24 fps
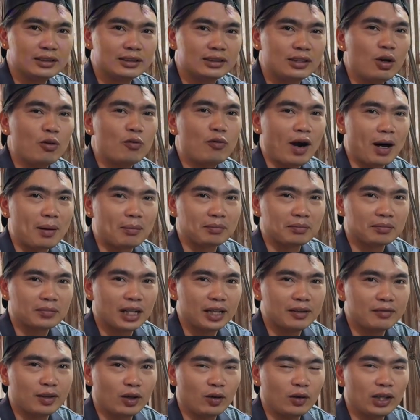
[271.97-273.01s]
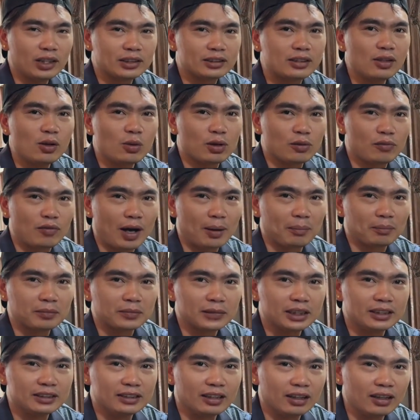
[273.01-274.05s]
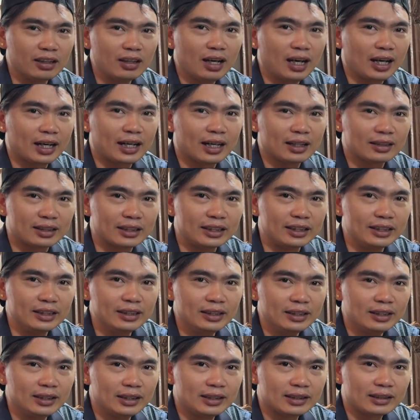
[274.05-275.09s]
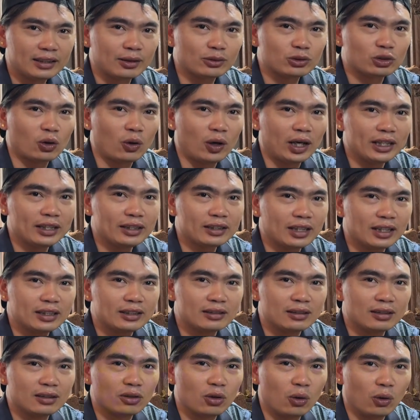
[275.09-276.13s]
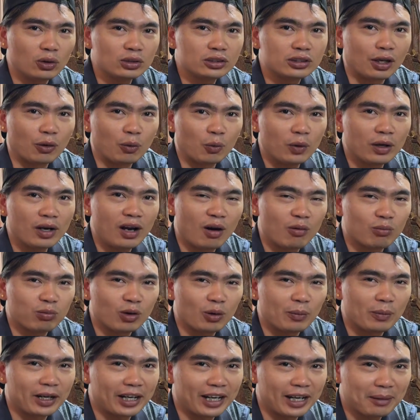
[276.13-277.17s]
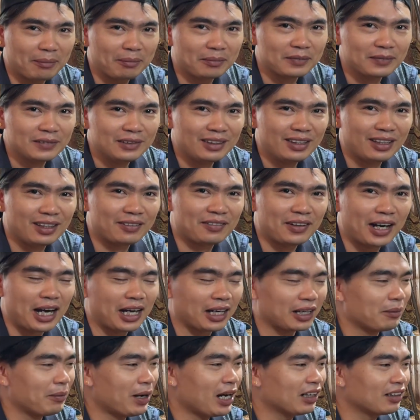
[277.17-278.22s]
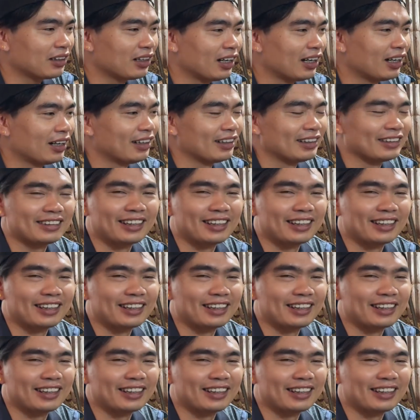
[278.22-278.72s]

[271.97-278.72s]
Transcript: siêu phẩm đây phải nói là siêu cực phẩm thì nhớ là đăng ký theo dõi kênh tượng gỗ trưởng Nguyễn Hồng của bên em và các bác à,